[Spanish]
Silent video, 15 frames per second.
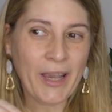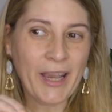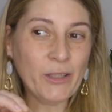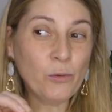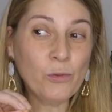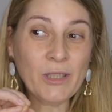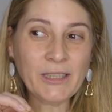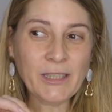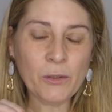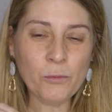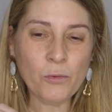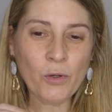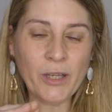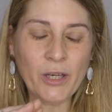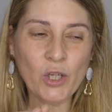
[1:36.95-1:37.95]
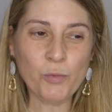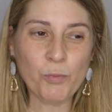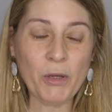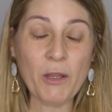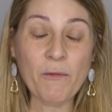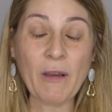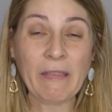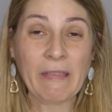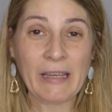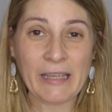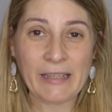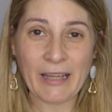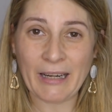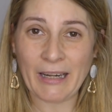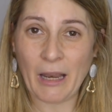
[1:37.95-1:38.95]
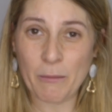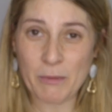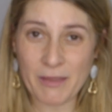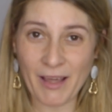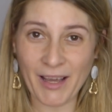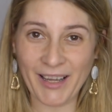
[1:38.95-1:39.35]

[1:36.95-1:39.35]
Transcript: Es un 3 en 1 que nos puede facilitar la vida,